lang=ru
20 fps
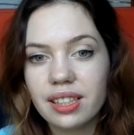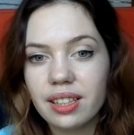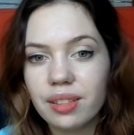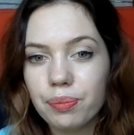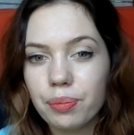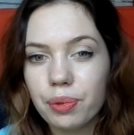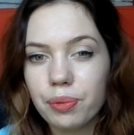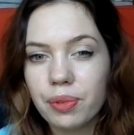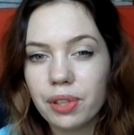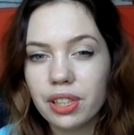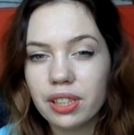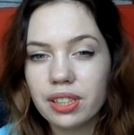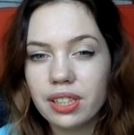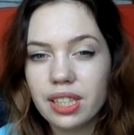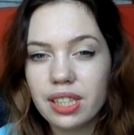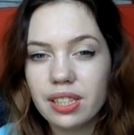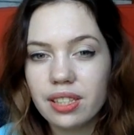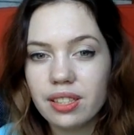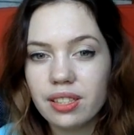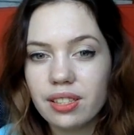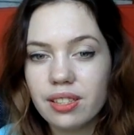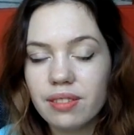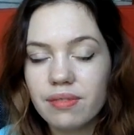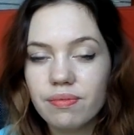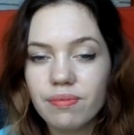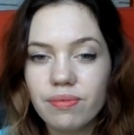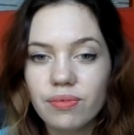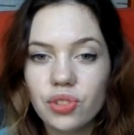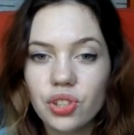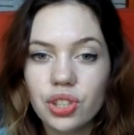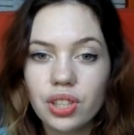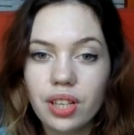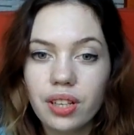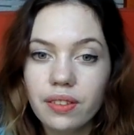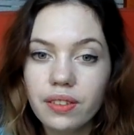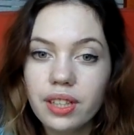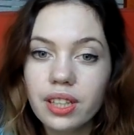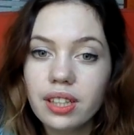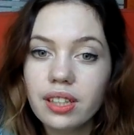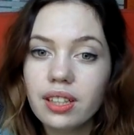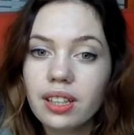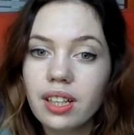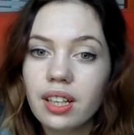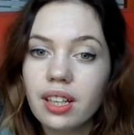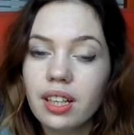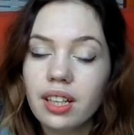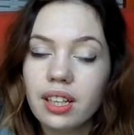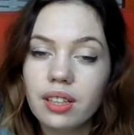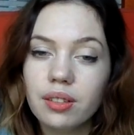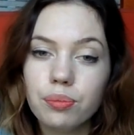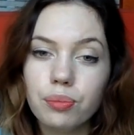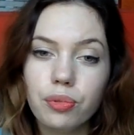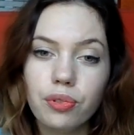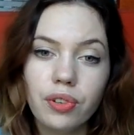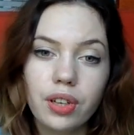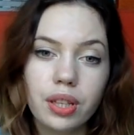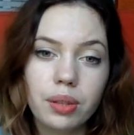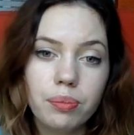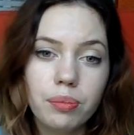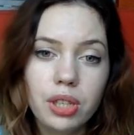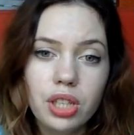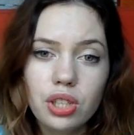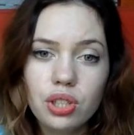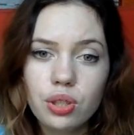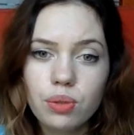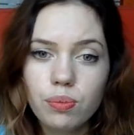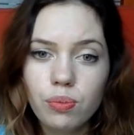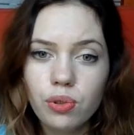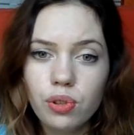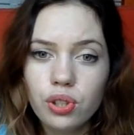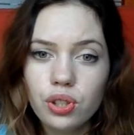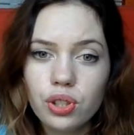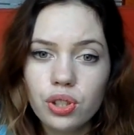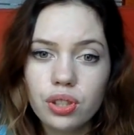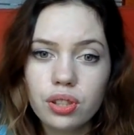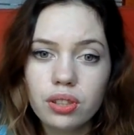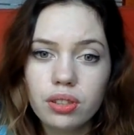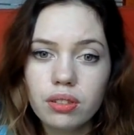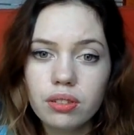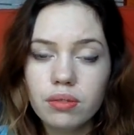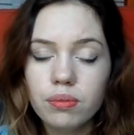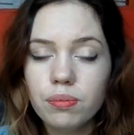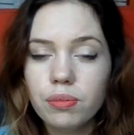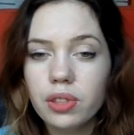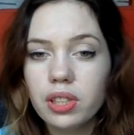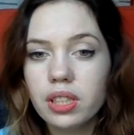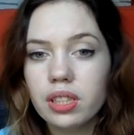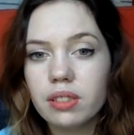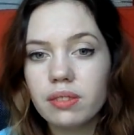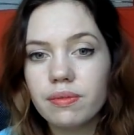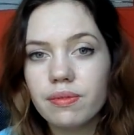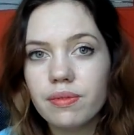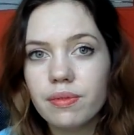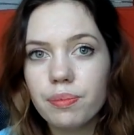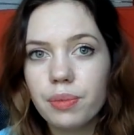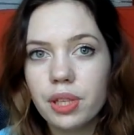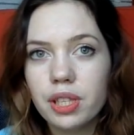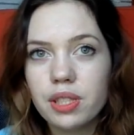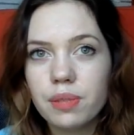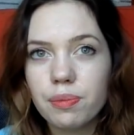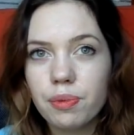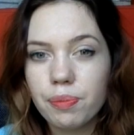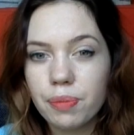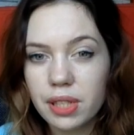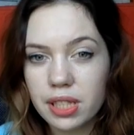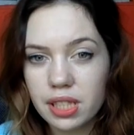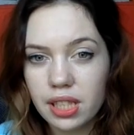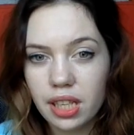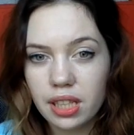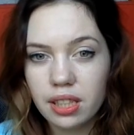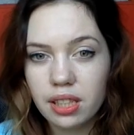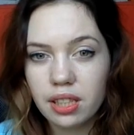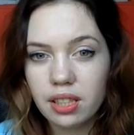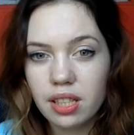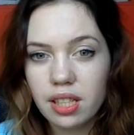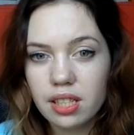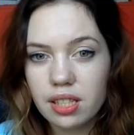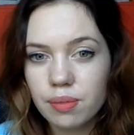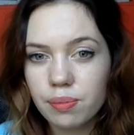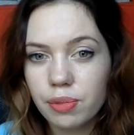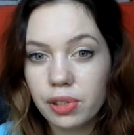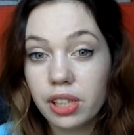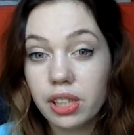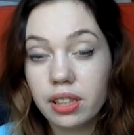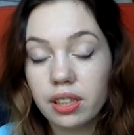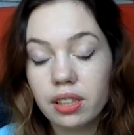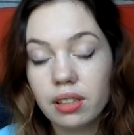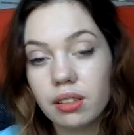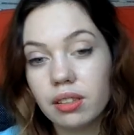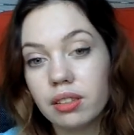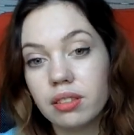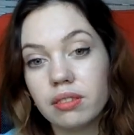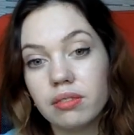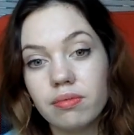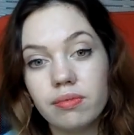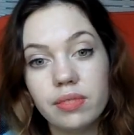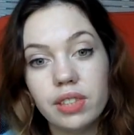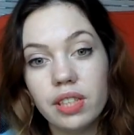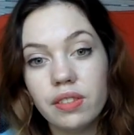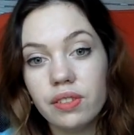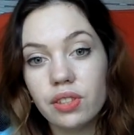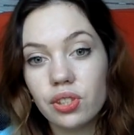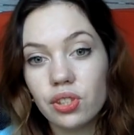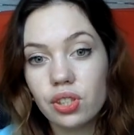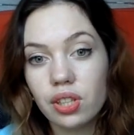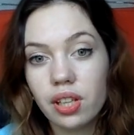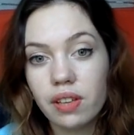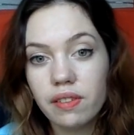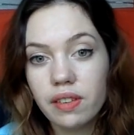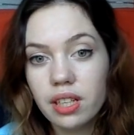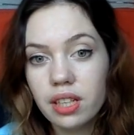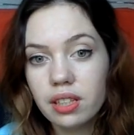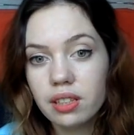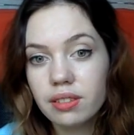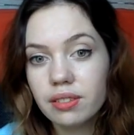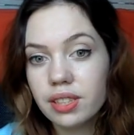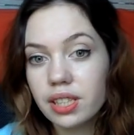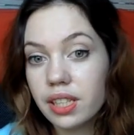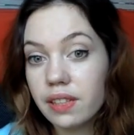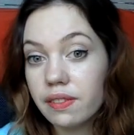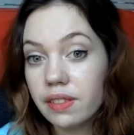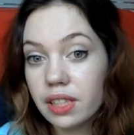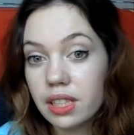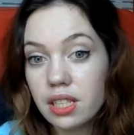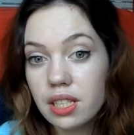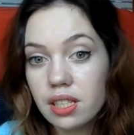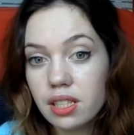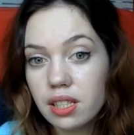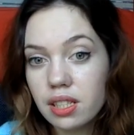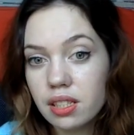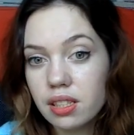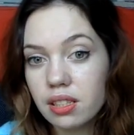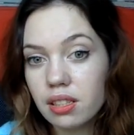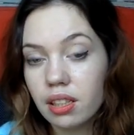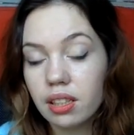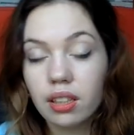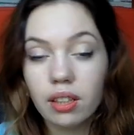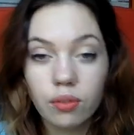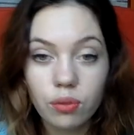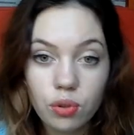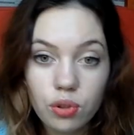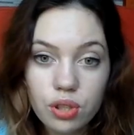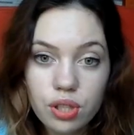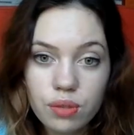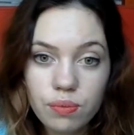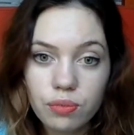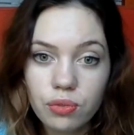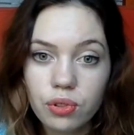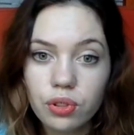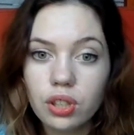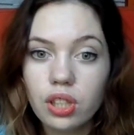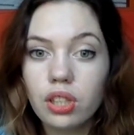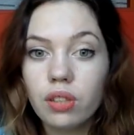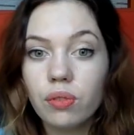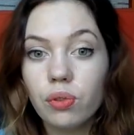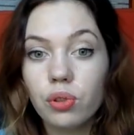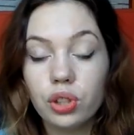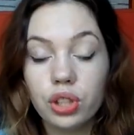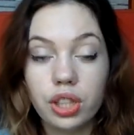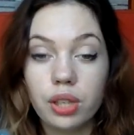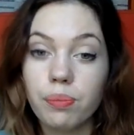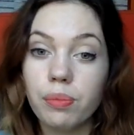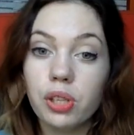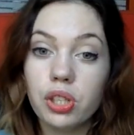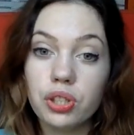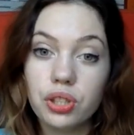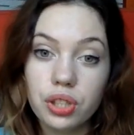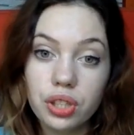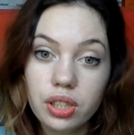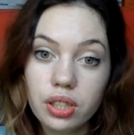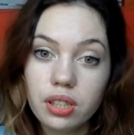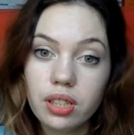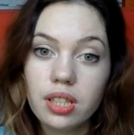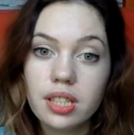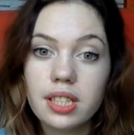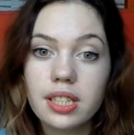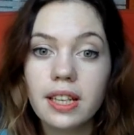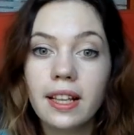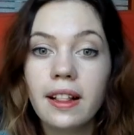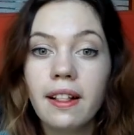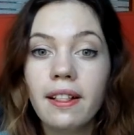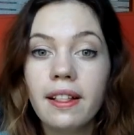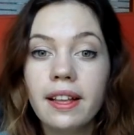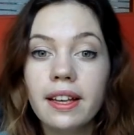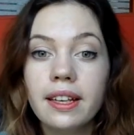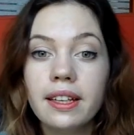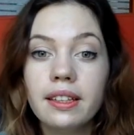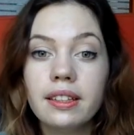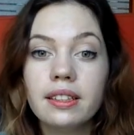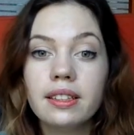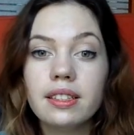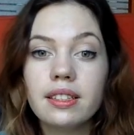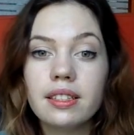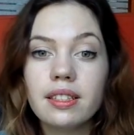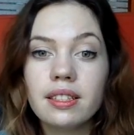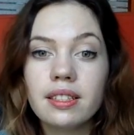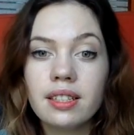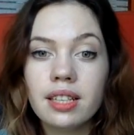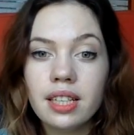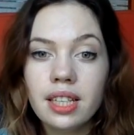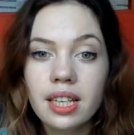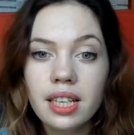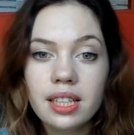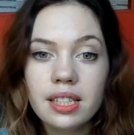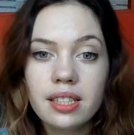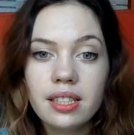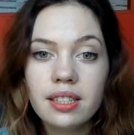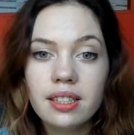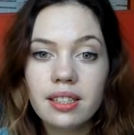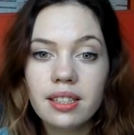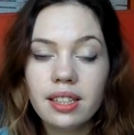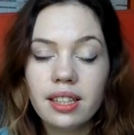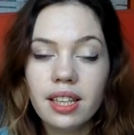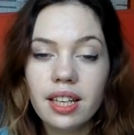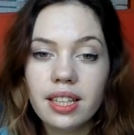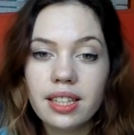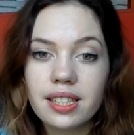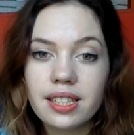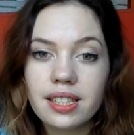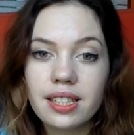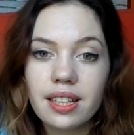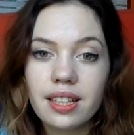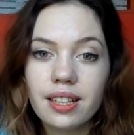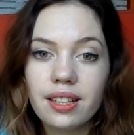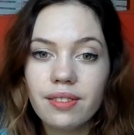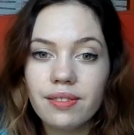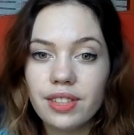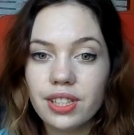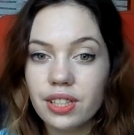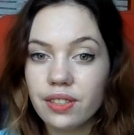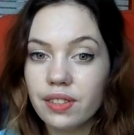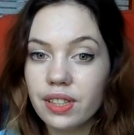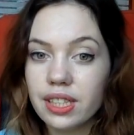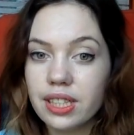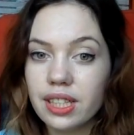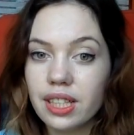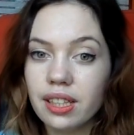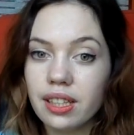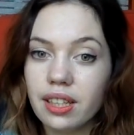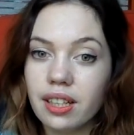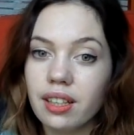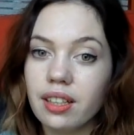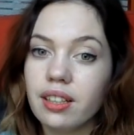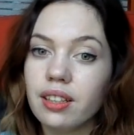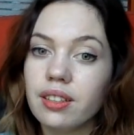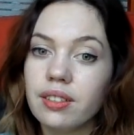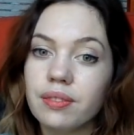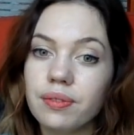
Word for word: это примерно 10 человек. Бывает меньше, больше. Ну, мои, в принципе, мои средние классы были это 9 человек, 9-10, иногда 8. Но ну, это довольно-таки большие классы. Э, занятия длятся в языковых центрах